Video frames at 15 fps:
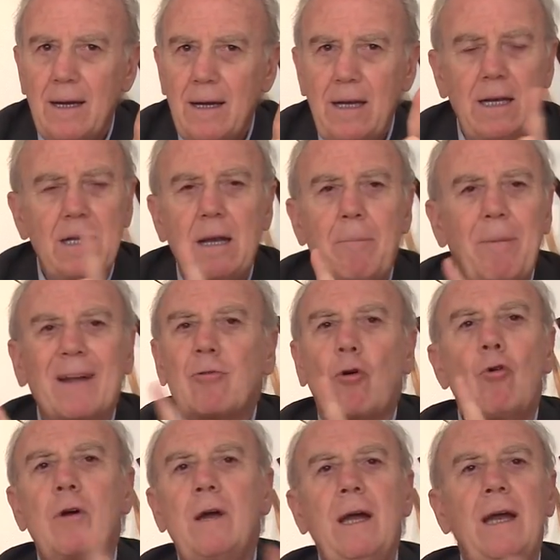Il n'était pas
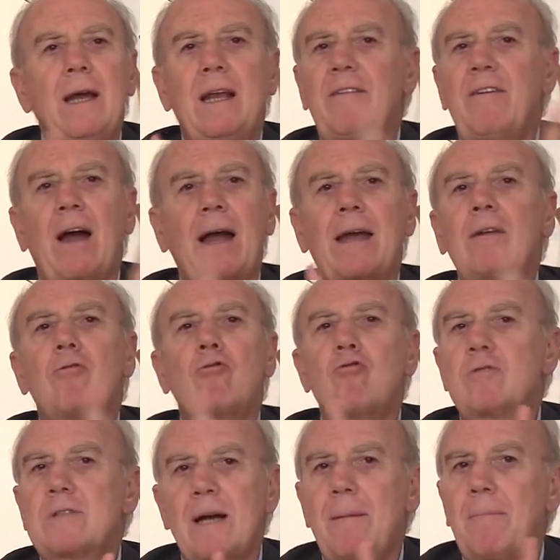drogué, il n'avait rien de
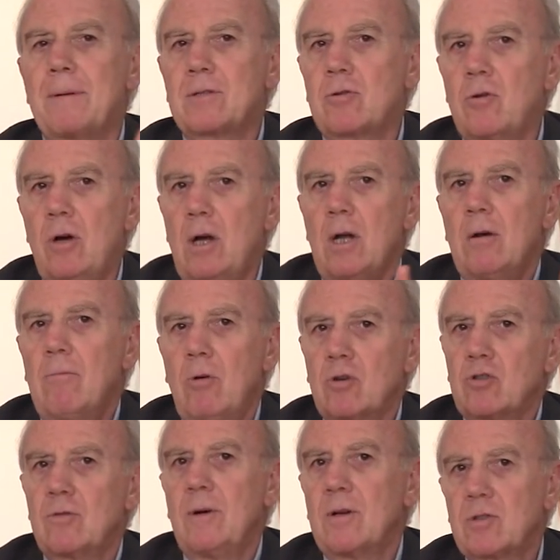tout ça, parce que,
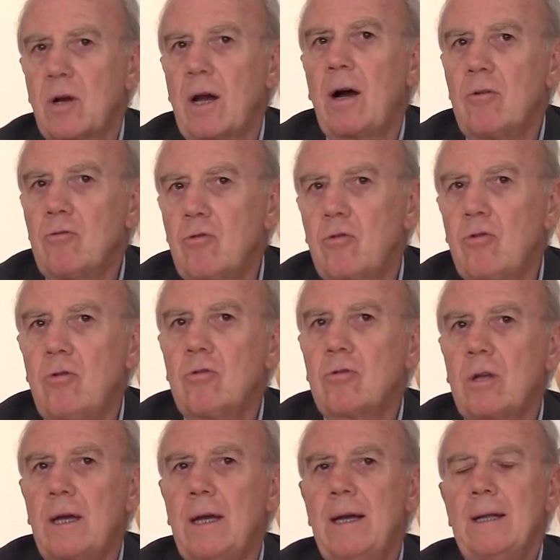bon, je m'en serais rendu
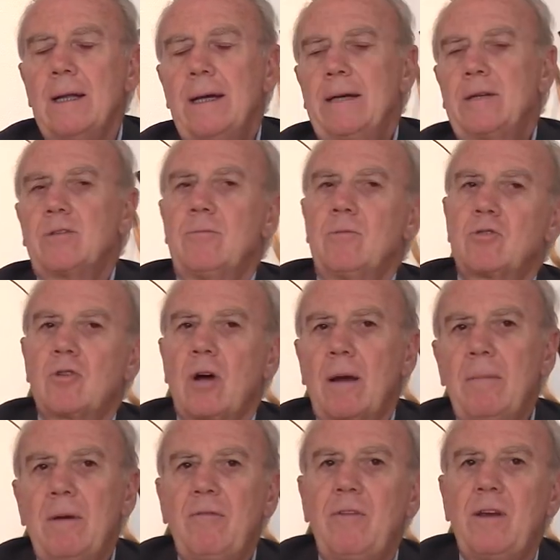compte et, je me
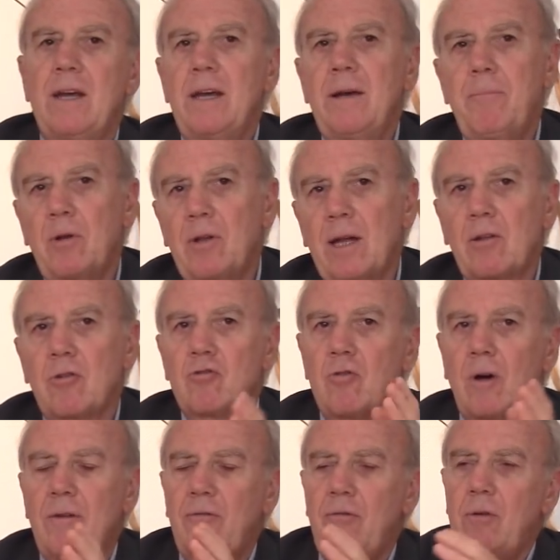serais méfié, peut-être
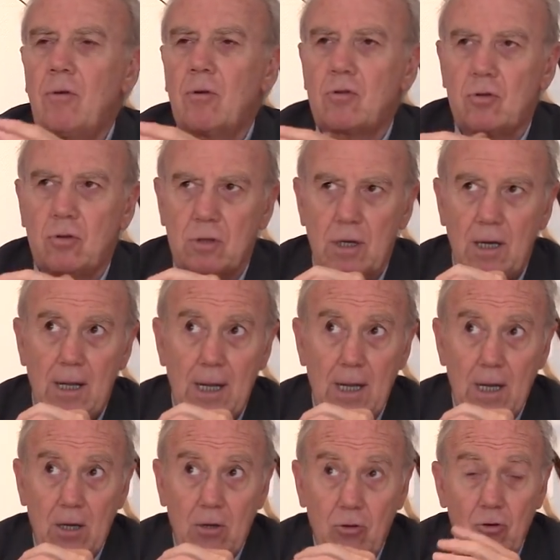j'aurais fui autre chose.
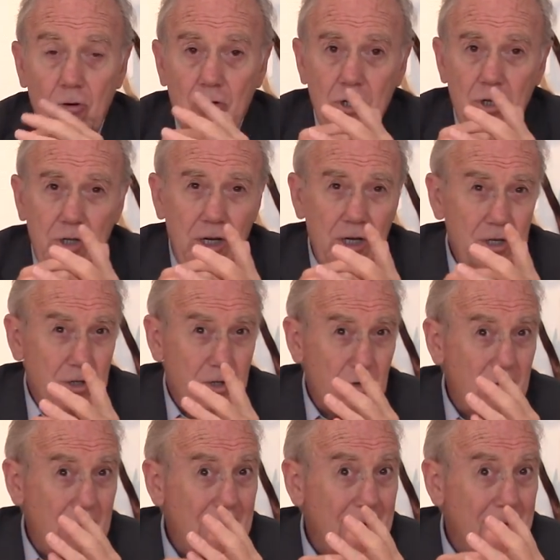Donc, je
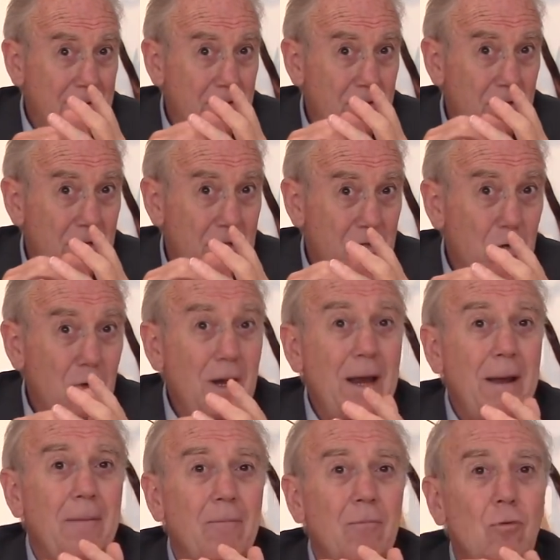l'ai, je
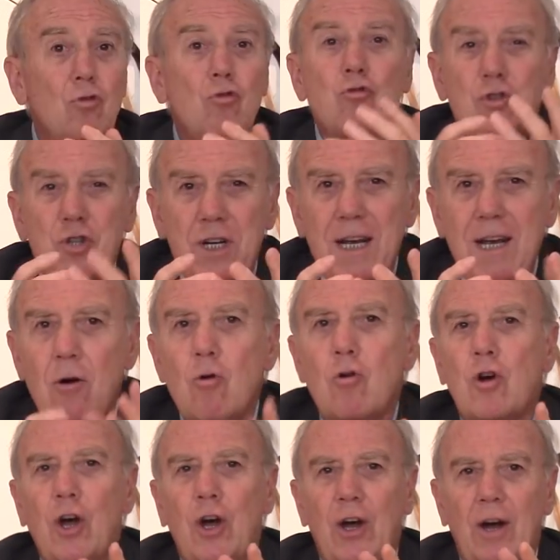l'ai touché au
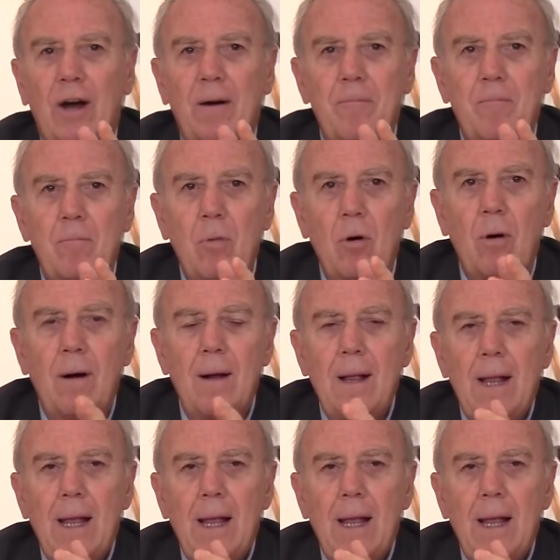cœur. Bon.